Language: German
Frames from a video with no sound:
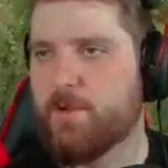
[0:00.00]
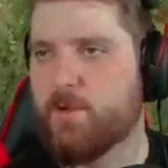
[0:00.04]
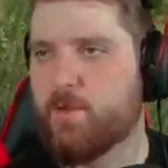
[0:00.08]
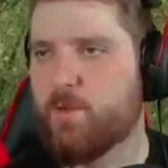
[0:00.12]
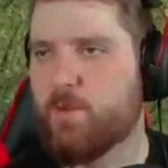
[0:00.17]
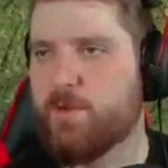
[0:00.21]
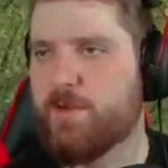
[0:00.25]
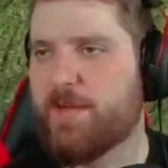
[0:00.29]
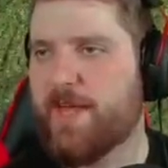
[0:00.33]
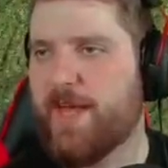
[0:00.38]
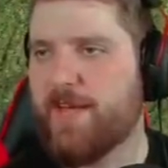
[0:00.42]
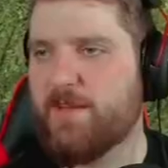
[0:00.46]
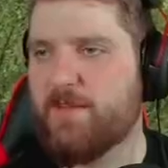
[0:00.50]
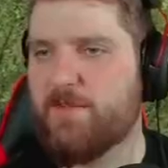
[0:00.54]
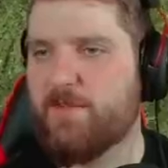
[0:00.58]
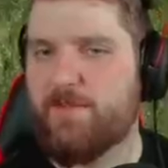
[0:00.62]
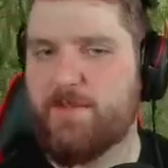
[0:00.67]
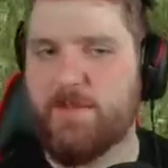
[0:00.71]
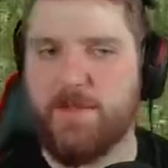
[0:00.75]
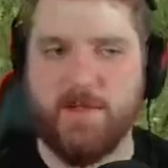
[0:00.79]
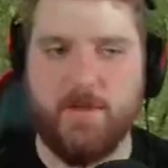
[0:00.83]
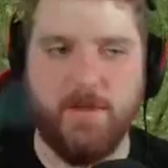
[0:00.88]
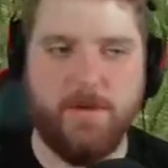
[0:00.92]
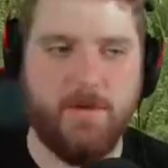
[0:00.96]
Du
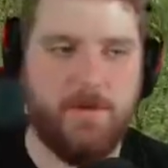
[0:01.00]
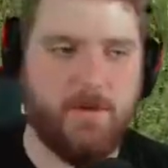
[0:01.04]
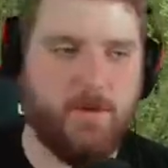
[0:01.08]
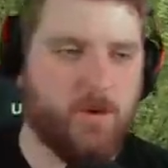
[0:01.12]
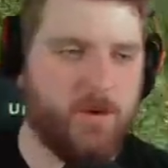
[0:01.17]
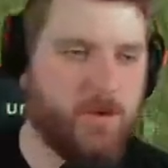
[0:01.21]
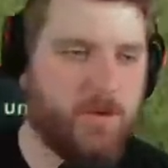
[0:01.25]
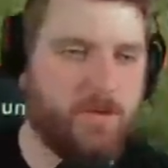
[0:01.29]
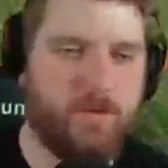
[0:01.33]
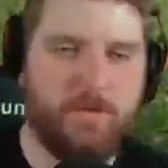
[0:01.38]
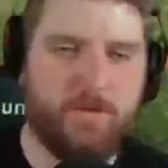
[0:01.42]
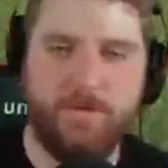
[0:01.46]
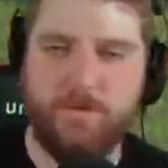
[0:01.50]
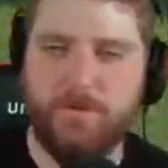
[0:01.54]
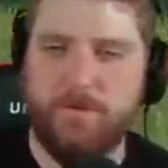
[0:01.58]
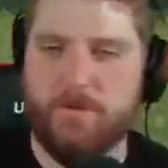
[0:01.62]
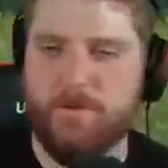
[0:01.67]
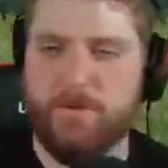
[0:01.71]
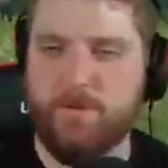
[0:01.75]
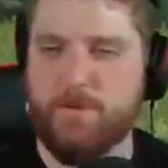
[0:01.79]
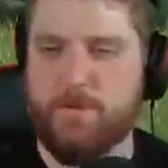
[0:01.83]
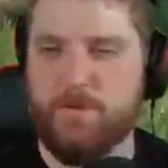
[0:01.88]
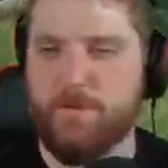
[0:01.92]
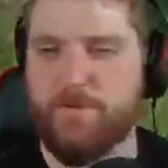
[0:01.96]
Drecksviech, Joe.
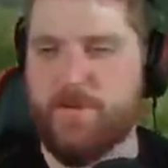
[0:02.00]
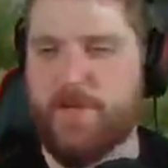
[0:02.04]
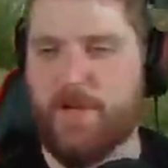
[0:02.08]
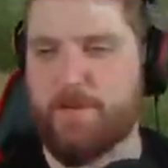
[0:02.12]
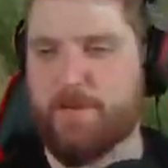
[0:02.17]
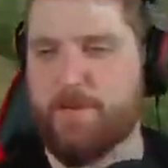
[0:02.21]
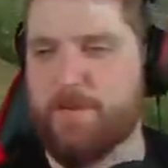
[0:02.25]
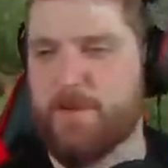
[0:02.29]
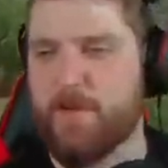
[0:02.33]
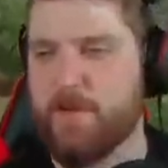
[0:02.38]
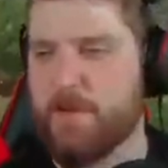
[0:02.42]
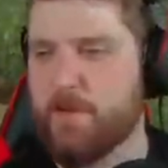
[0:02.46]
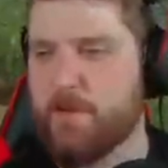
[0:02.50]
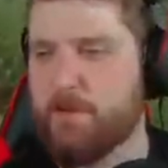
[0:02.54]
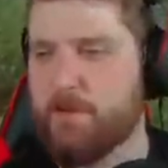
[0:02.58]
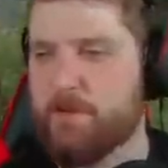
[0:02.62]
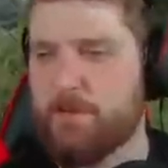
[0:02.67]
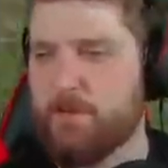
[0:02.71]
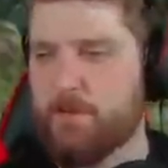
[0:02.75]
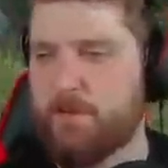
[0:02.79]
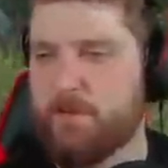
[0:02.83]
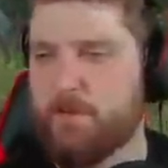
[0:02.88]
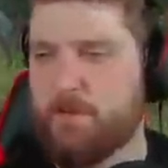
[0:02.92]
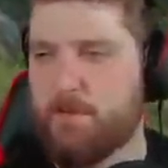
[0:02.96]
Sagt mir nicht.
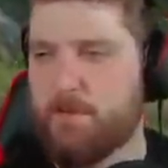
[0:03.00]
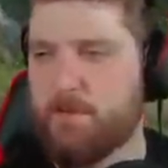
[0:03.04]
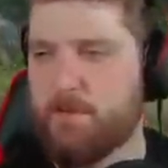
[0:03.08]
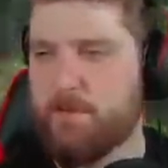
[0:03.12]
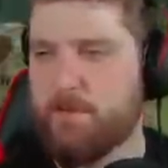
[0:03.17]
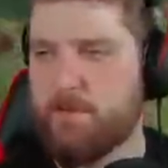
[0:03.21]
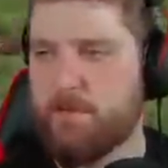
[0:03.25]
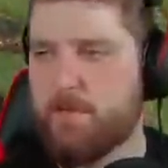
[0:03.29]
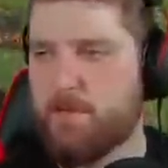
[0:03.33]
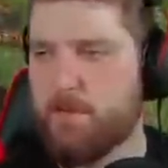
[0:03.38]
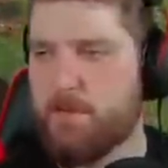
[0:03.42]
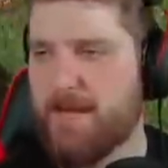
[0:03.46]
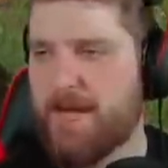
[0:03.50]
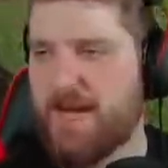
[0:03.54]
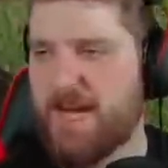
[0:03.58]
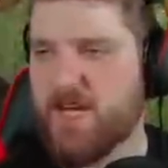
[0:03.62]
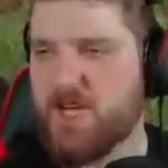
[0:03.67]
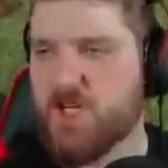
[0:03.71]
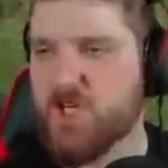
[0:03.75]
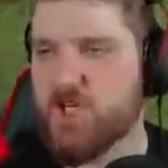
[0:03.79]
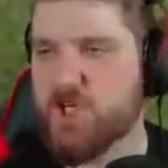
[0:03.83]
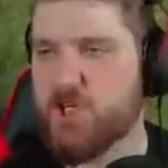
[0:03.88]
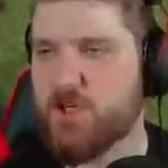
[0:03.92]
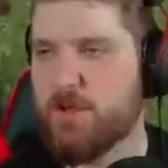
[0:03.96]

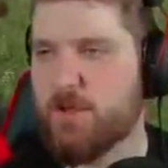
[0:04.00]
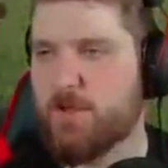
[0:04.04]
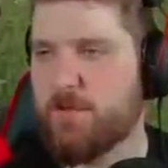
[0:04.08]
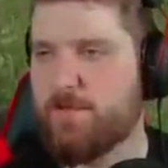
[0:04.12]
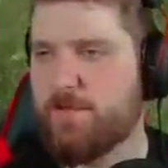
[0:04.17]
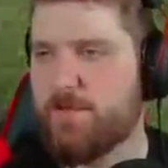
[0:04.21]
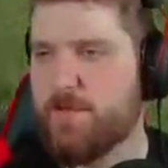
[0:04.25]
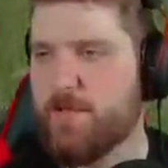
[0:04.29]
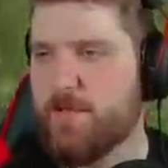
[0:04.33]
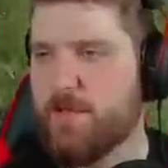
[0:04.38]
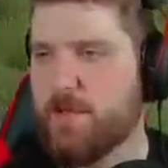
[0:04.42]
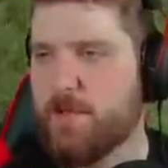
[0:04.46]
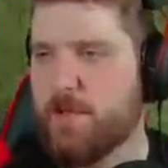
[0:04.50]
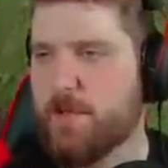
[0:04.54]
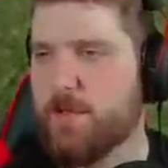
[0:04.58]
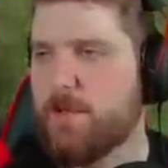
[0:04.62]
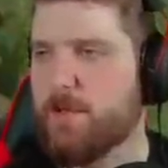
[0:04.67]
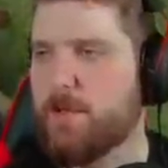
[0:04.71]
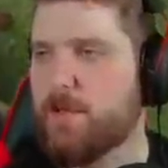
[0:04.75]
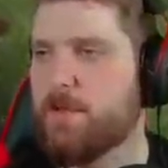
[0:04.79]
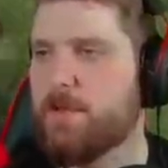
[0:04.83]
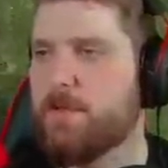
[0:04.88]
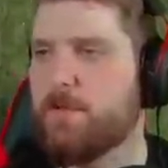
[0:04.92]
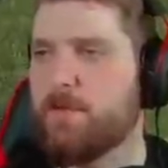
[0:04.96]
Arschviech.
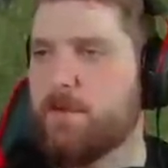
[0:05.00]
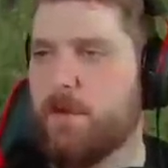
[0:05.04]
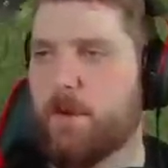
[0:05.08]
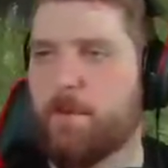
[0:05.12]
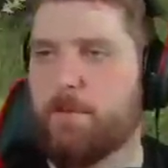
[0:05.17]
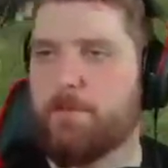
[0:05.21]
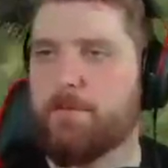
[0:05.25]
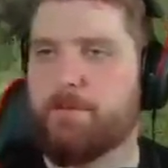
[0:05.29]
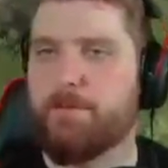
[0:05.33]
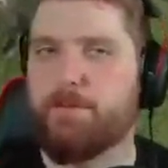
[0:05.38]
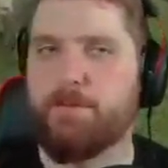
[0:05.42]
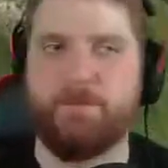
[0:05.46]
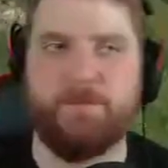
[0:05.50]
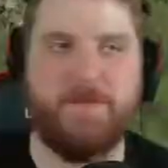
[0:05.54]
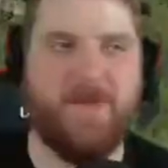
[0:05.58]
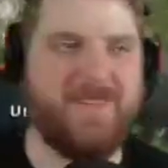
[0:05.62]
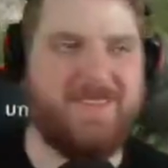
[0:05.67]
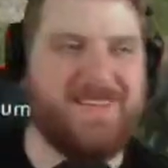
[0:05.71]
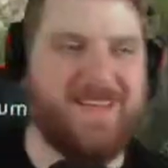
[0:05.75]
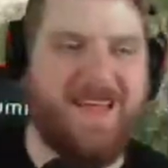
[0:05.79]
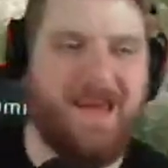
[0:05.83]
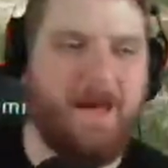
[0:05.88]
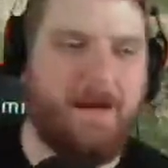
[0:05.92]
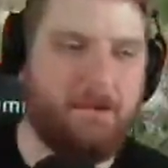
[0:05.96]
So.
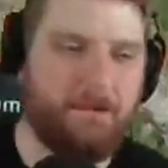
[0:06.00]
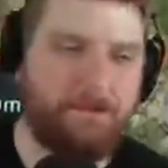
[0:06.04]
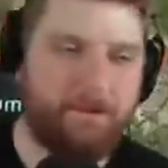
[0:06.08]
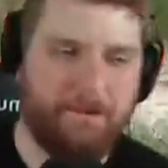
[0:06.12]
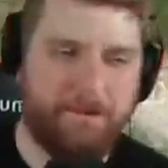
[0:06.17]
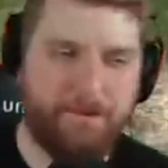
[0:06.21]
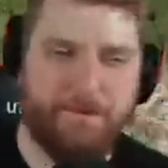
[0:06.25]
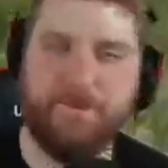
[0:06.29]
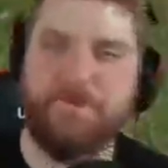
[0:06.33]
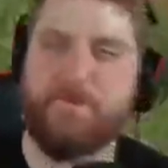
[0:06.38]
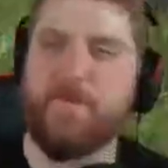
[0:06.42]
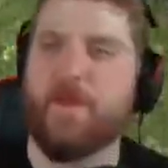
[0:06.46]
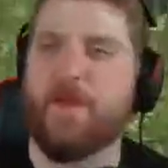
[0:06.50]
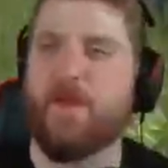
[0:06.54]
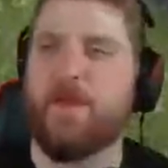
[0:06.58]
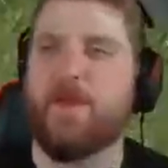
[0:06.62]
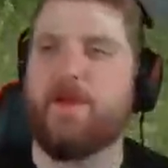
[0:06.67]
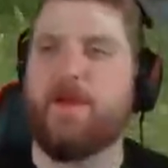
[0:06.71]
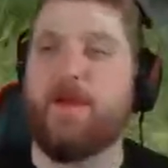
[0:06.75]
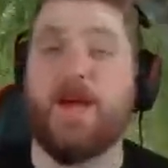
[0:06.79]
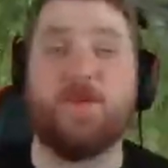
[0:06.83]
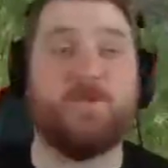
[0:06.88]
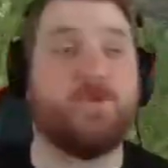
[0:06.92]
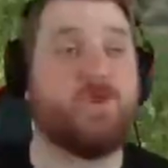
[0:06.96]
Besser.
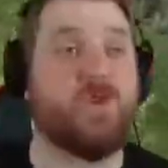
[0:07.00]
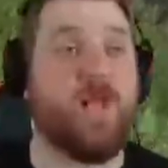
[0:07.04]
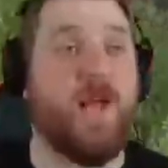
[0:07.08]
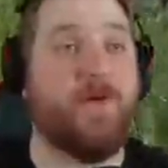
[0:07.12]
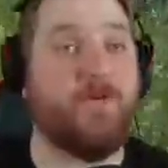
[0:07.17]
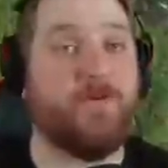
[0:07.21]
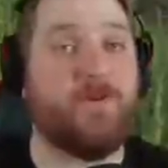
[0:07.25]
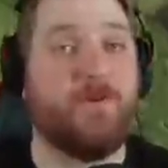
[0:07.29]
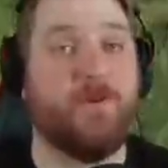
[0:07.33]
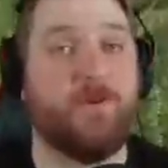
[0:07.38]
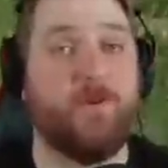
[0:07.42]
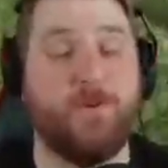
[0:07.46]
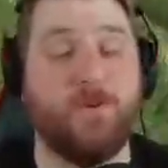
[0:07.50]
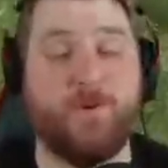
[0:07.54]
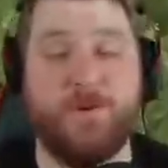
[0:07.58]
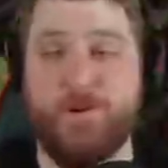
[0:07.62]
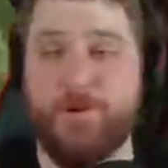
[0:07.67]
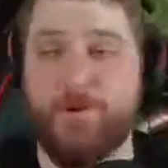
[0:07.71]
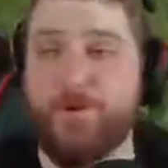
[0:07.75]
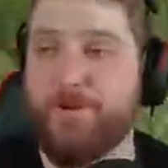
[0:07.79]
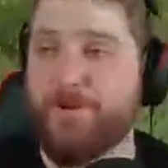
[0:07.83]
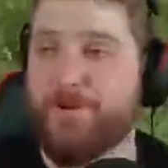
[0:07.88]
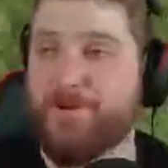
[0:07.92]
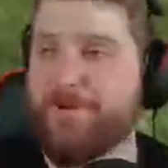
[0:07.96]
Also Schlafstunde hol ich
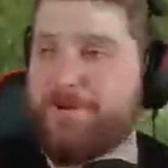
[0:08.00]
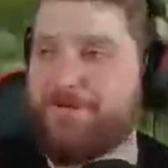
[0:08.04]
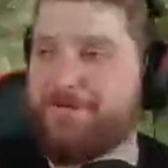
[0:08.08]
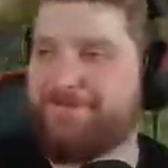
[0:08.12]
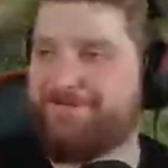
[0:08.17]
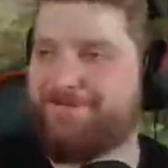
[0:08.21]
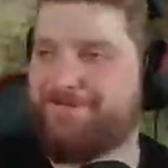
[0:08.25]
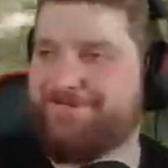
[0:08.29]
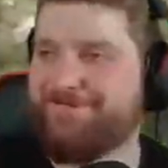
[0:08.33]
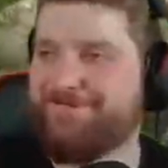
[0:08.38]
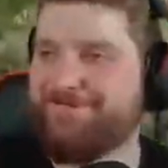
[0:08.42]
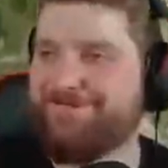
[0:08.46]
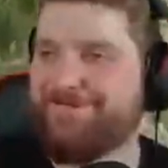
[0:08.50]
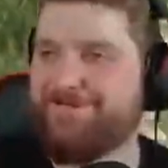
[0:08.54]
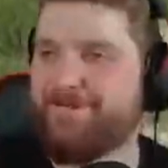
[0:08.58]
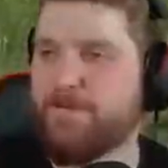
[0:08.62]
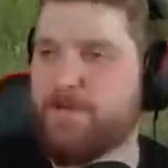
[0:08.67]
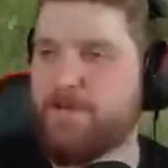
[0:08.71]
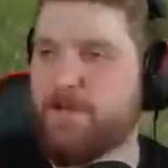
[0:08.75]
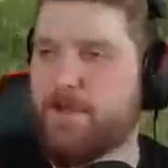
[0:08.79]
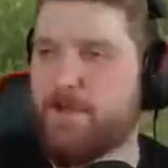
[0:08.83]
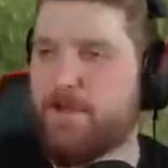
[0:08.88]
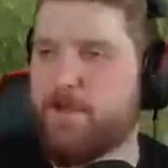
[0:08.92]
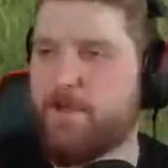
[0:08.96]
gut, ne? Hm.
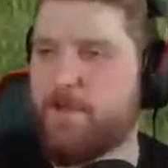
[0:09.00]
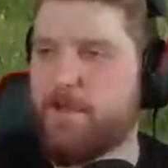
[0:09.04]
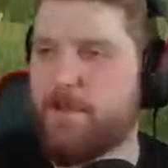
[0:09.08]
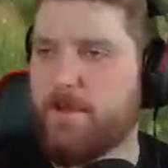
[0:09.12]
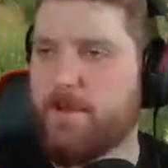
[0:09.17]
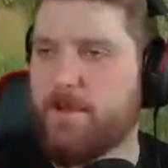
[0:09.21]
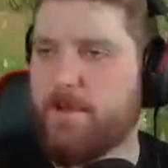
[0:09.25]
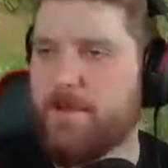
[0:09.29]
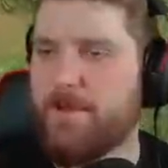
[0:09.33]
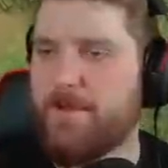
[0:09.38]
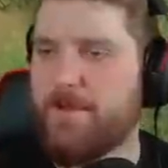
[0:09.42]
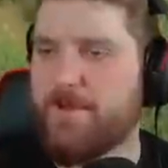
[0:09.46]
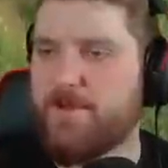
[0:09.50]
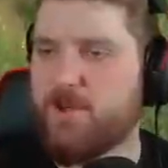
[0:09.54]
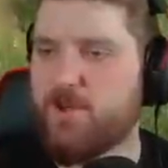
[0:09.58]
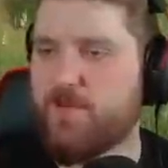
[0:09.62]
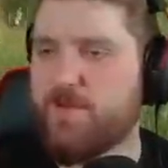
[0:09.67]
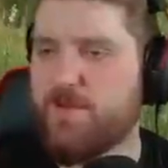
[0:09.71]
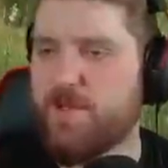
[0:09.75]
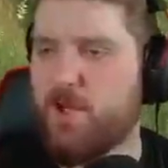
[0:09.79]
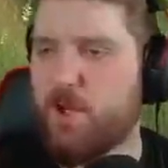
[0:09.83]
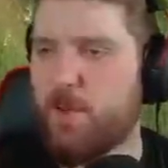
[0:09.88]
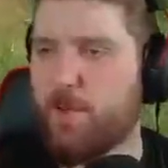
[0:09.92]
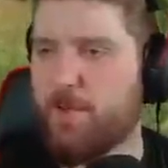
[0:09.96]
Ist ja
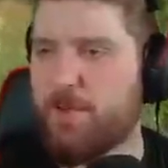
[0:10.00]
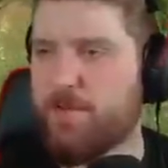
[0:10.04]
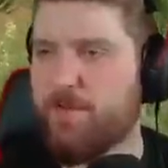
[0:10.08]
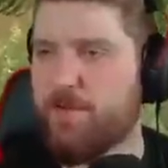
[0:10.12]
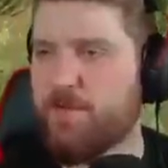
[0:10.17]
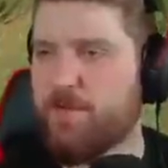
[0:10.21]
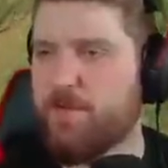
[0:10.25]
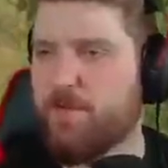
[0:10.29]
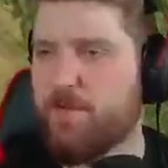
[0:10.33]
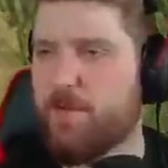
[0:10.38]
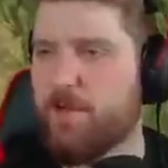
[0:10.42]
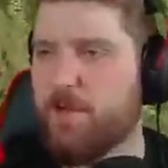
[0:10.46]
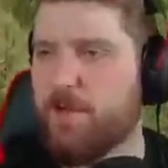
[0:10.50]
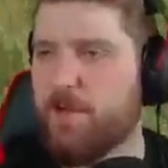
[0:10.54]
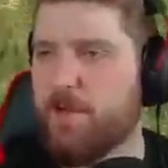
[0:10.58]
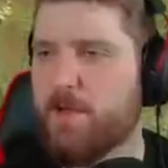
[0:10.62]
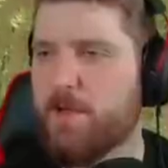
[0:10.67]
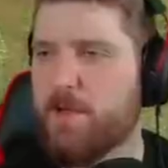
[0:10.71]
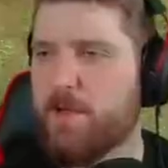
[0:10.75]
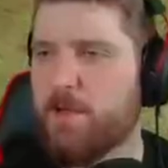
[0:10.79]
schon wieder ein Oblivion-Tor.